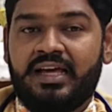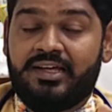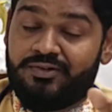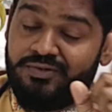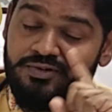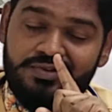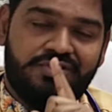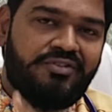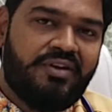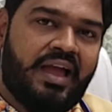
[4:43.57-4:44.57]
రోజు
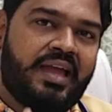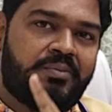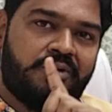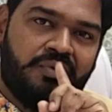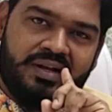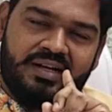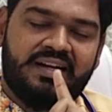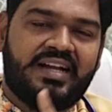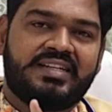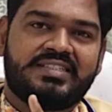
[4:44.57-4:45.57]
వ్యాయామం ఒక్క
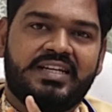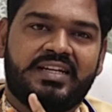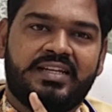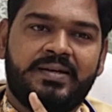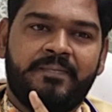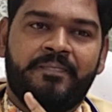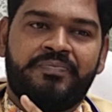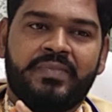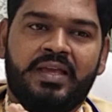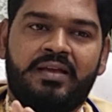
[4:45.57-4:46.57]
గంట చేయండి
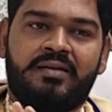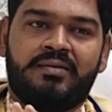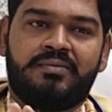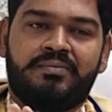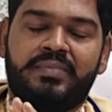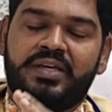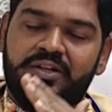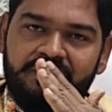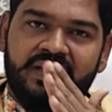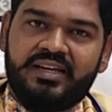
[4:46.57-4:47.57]
మీరు
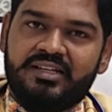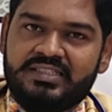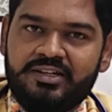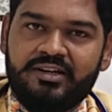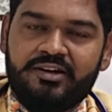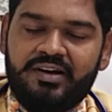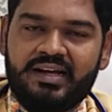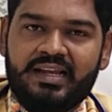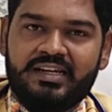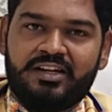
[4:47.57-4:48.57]
మీకు
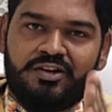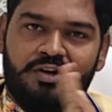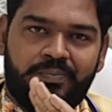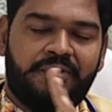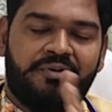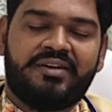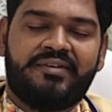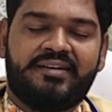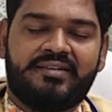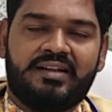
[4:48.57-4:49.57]
ఇచ్చేయగలిగిన గొప్ప వరం
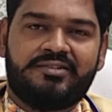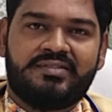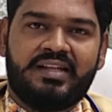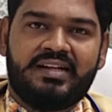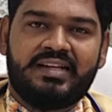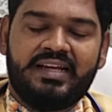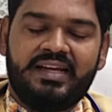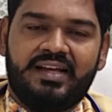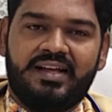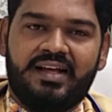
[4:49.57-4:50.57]
ఏమైనా ఉందంటే
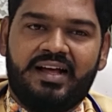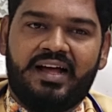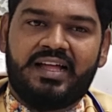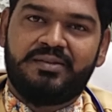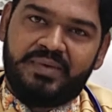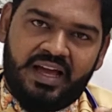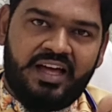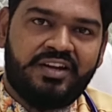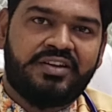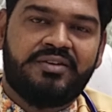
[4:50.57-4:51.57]
అది మీ
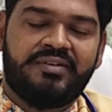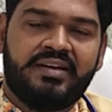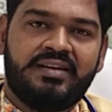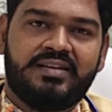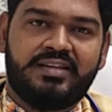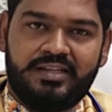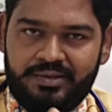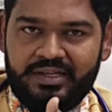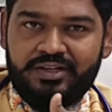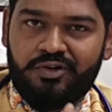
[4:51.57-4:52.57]
ఆరోగ్యమే ఈ
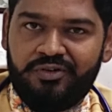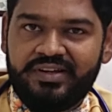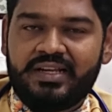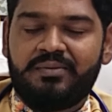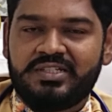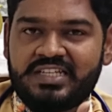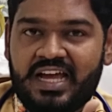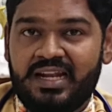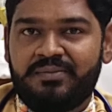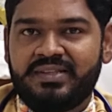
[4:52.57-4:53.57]
కోవిడ్ టైంలో
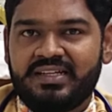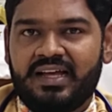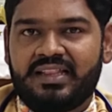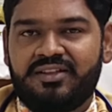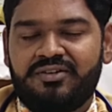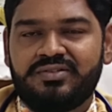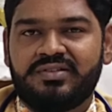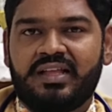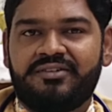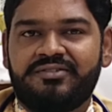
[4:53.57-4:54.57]
చాలామందికి
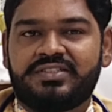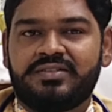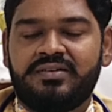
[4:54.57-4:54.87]
అర్థమవుతుంది ఆ విషయం